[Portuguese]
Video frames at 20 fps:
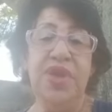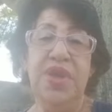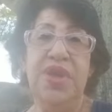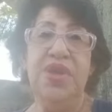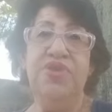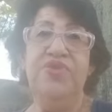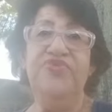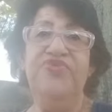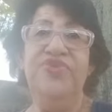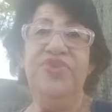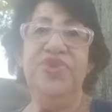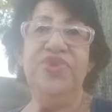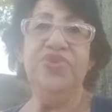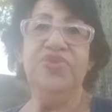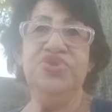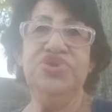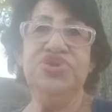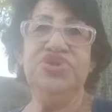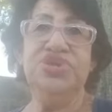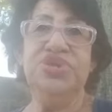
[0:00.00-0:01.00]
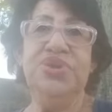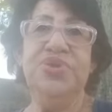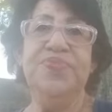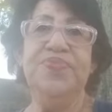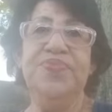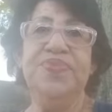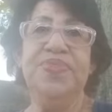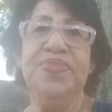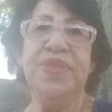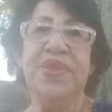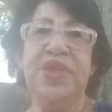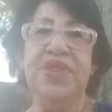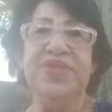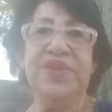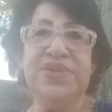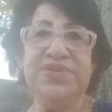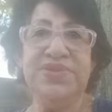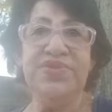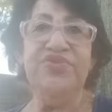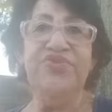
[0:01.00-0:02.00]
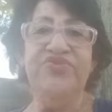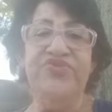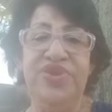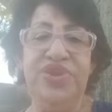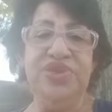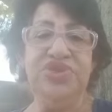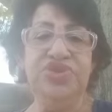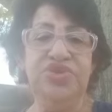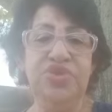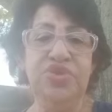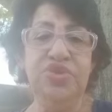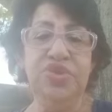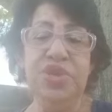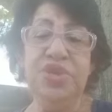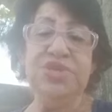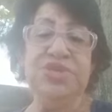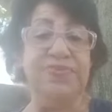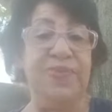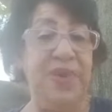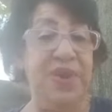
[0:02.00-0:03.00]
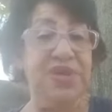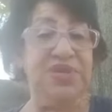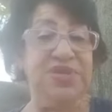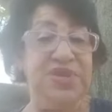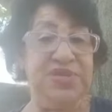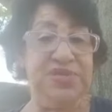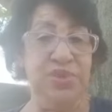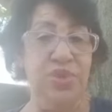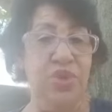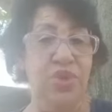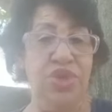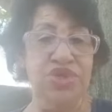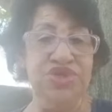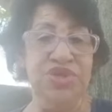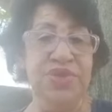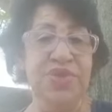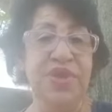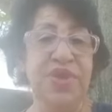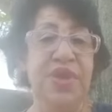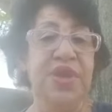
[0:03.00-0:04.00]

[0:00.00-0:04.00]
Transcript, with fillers: eu vim hoje trazer um vídeo, espero que vocês gostem,